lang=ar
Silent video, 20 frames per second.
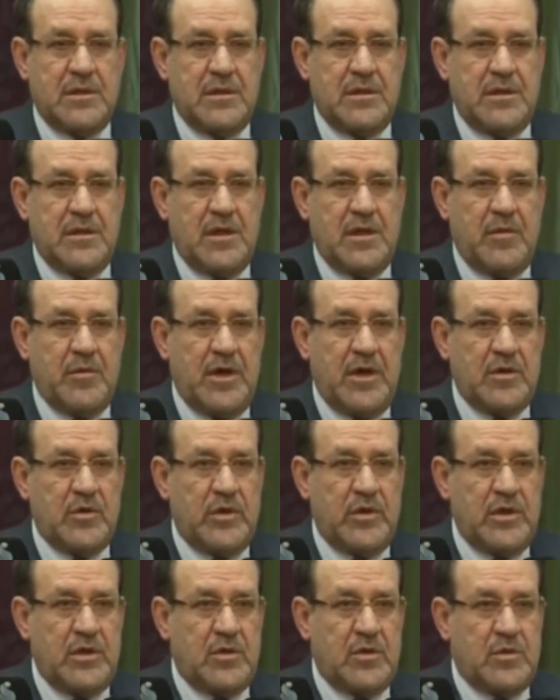انما
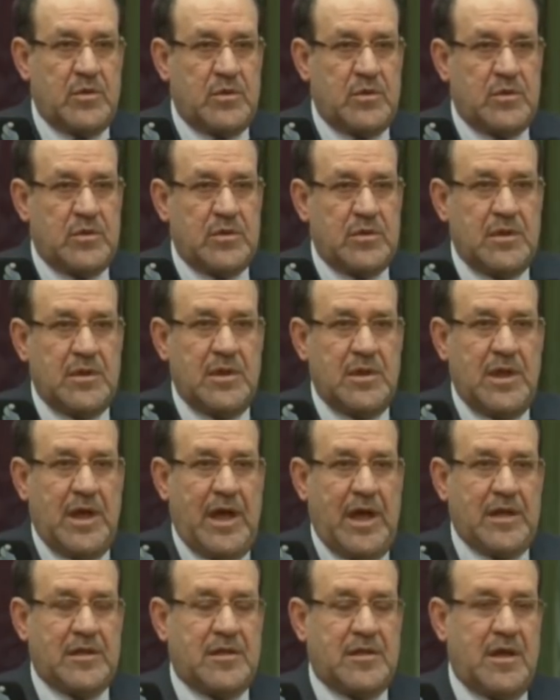نريد
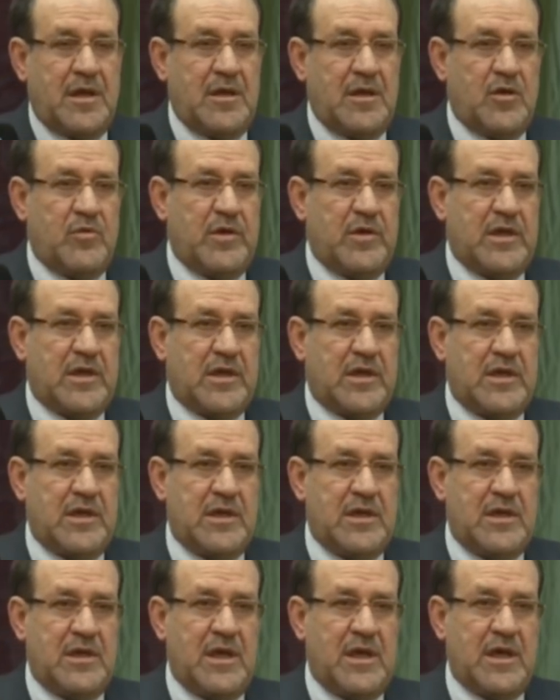حتى لو
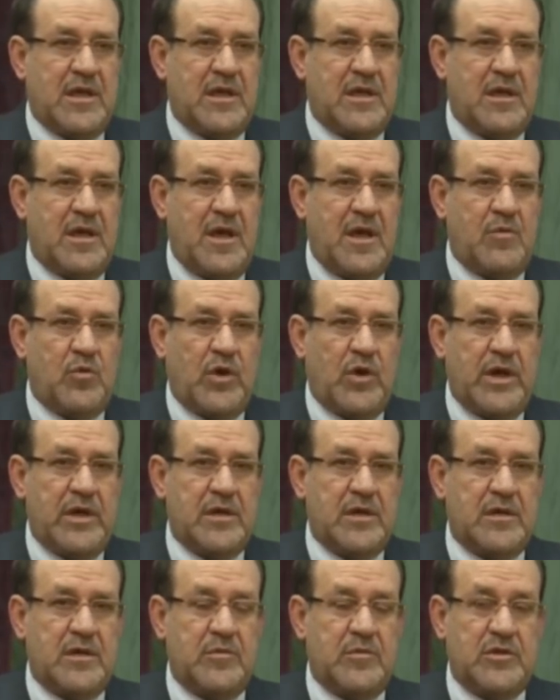ملكيه لكنها
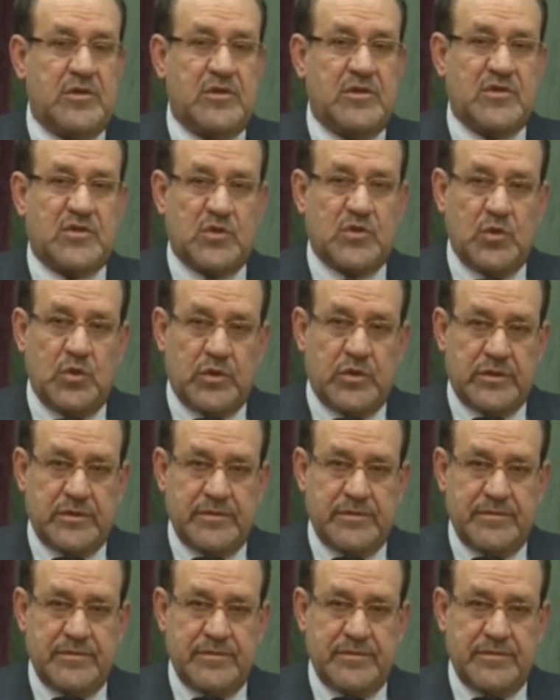مقيده بالدستور